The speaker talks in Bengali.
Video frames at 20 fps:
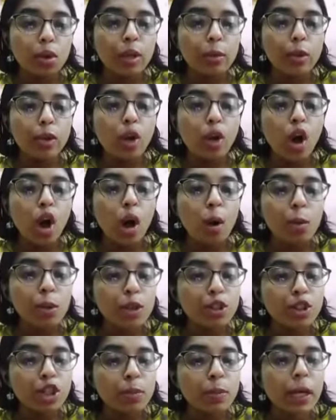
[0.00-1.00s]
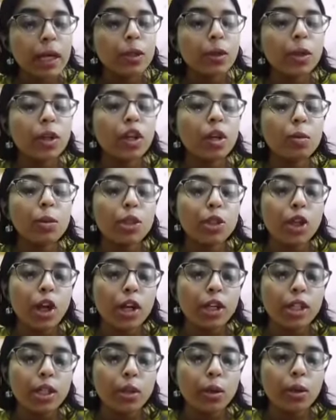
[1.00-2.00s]
এবং অবশ্য পালনীয়
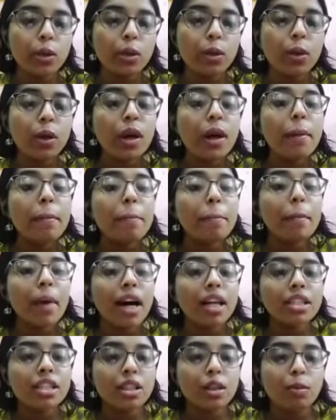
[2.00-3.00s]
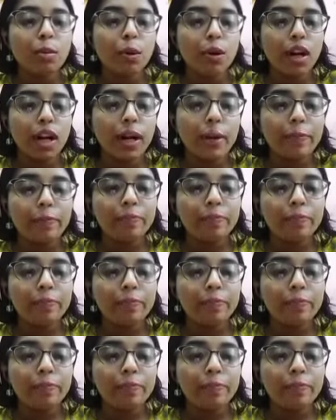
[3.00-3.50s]
বিষয়টি হলো মাস্ক পরা